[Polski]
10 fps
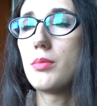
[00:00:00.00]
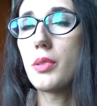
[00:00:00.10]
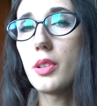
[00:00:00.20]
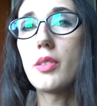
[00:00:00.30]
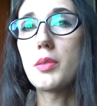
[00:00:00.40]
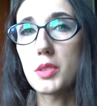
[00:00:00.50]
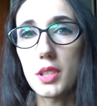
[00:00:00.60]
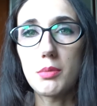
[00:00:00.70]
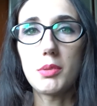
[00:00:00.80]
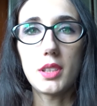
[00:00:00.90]
powiem Wam, że
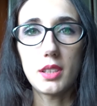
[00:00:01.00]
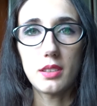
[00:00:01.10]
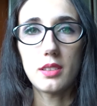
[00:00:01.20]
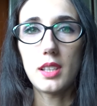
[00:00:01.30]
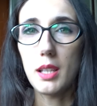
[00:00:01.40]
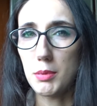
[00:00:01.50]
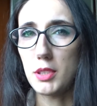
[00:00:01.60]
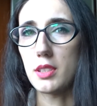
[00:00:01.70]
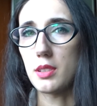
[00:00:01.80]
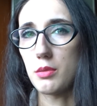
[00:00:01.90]
lepiej, lepiej
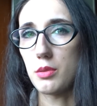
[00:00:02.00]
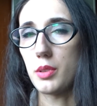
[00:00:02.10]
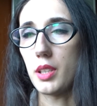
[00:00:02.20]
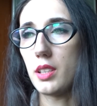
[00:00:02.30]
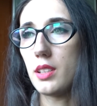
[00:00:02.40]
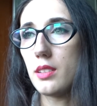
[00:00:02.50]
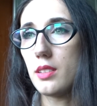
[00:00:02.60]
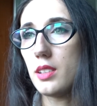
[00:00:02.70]
się z tym czuję I,